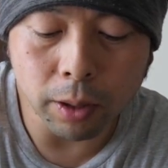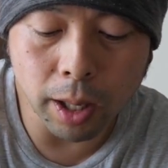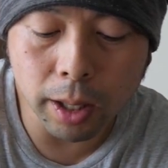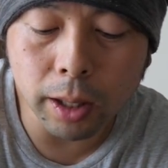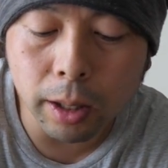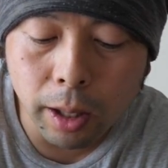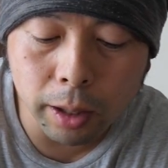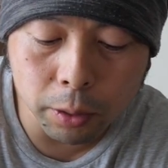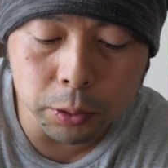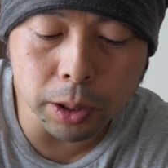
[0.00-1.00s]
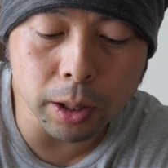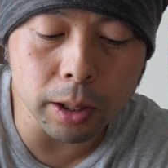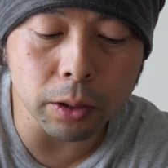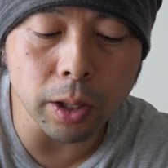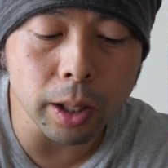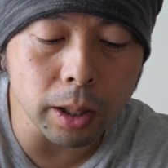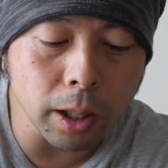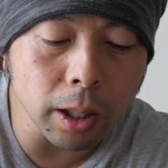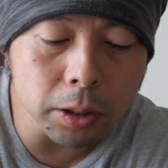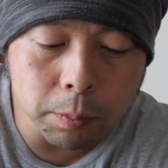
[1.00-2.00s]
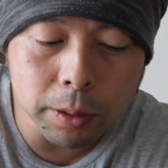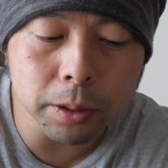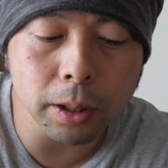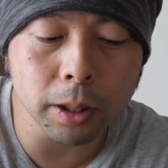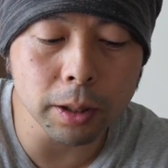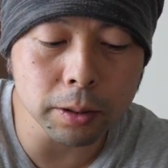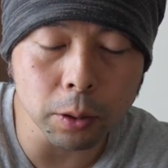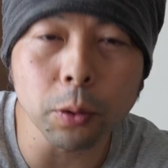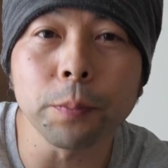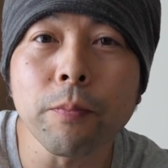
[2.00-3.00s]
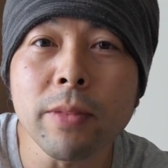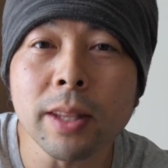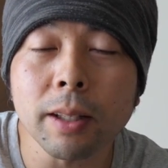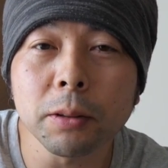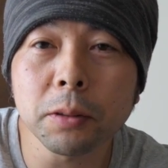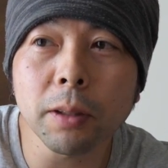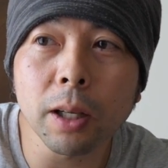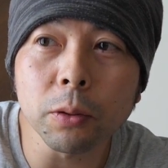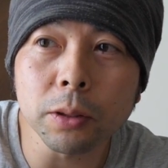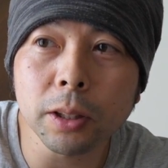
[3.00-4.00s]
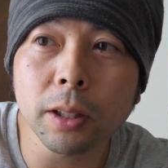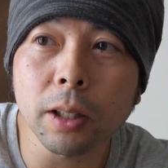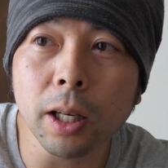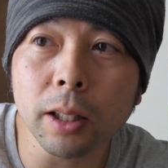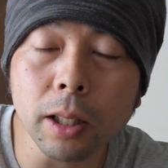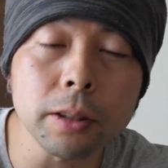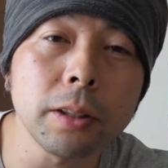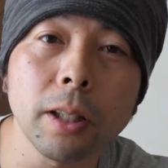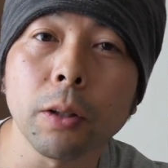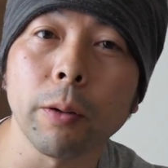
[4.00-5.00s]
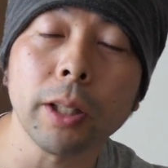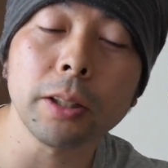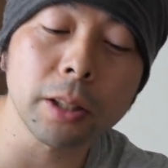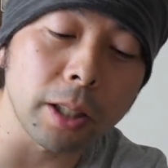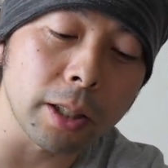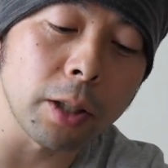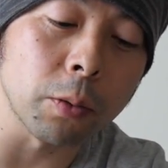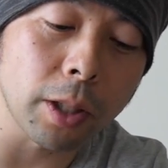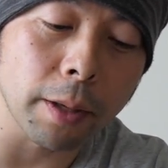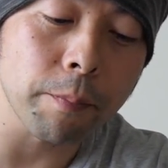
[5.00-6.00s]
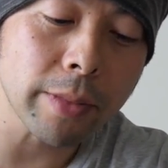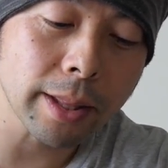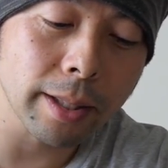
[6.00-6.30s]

綾鷹がねお茶の中だと綾鷹が一番好きなんですけどうちはあの好きな綾鷹好きなのは私しかいないので